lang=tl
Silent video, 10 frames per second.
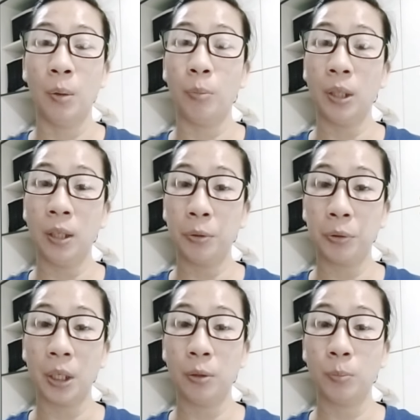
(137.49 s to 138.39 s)
Pwede ho
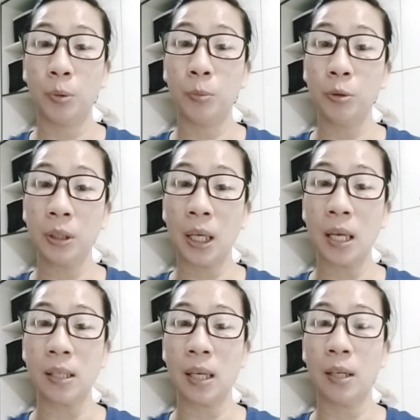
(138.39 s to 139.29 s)
kayong
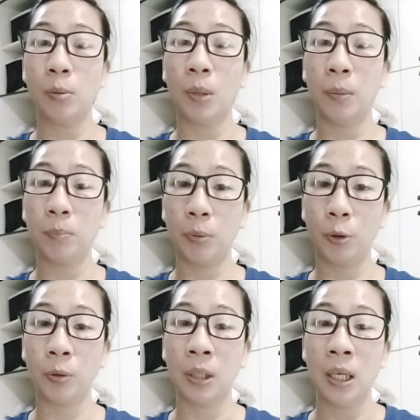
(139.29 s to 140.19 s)
pumunta sa anuman
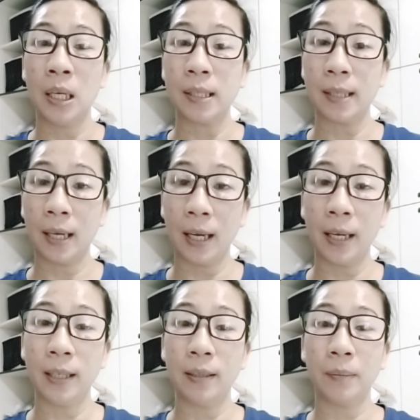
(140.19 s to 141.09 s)
pong
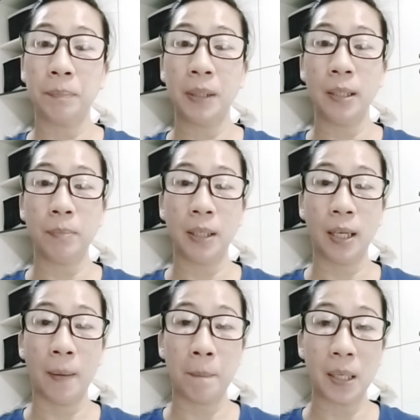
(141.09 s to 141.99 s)
sangay ng Philippine
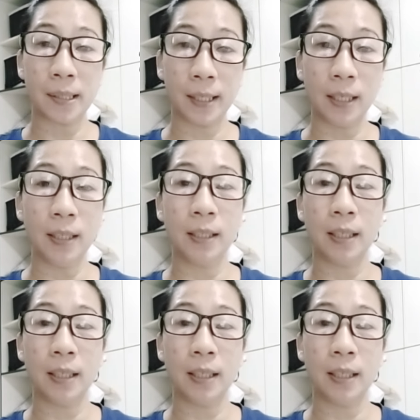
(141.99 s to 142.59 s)
Embassy.